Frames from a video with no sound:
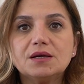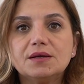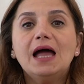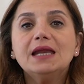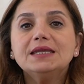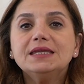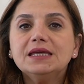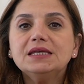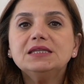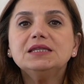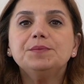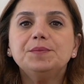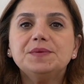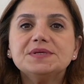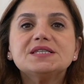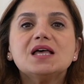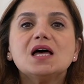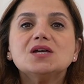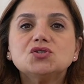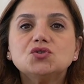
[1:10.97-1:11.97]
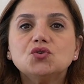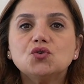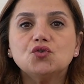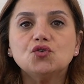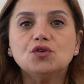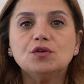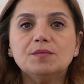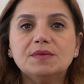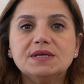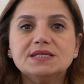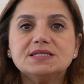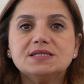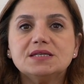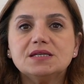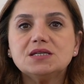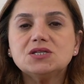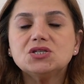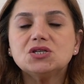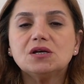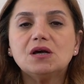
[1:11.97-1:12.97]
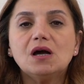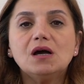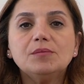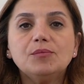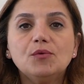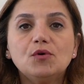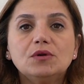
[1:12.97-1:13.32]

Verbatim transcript: erkek tipi saç dökülmesi şakak